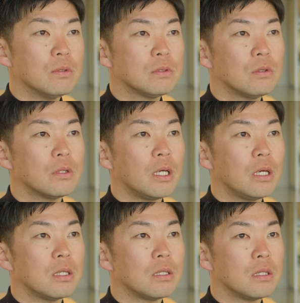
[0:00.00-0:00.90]
ストン
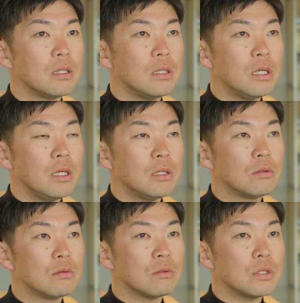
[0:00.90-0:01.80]
で、
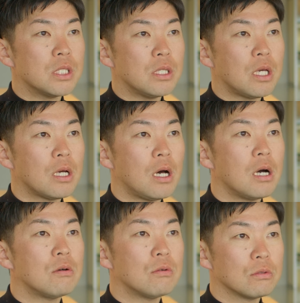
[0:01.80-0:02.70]
1年
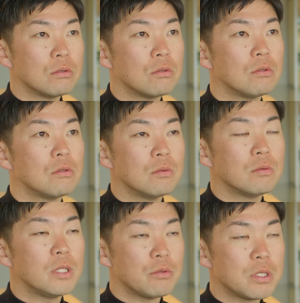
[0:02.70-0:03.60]
半ほど
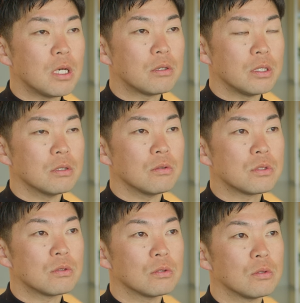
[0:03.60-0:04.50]
テーブンシー薬品のお
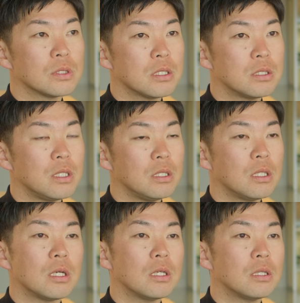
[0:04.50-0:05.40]
仕事をさせてい
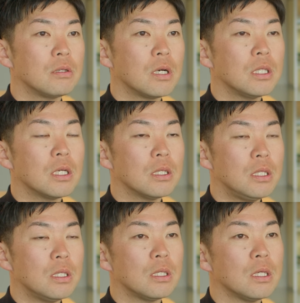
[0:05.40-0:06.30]
ただいている間
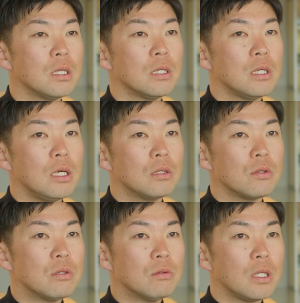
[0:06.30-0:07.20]
に、
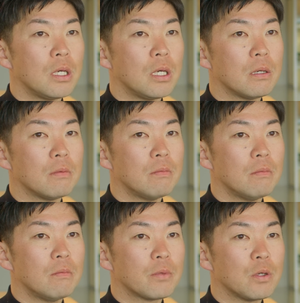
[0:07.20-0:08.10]
日本で
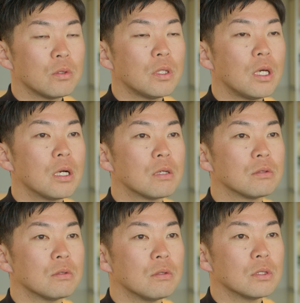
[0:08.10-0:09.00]
京都大学
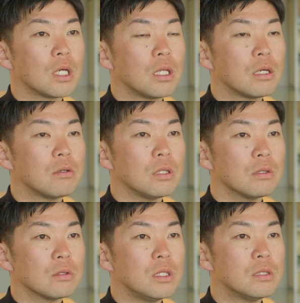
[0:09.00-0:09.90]
と武田薬品
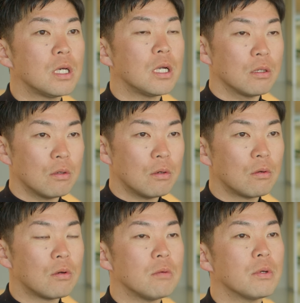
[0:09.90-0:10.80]
の T サイラの
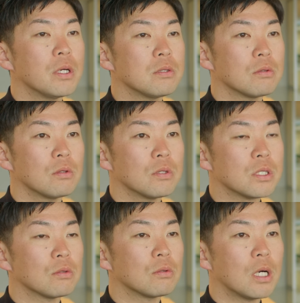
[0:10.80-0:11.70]
コラボレーションの
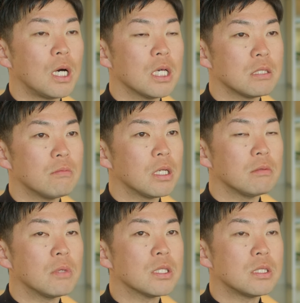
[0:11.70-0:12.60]
仕事が始まり
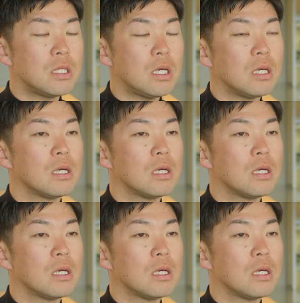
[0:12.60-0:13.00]
まして、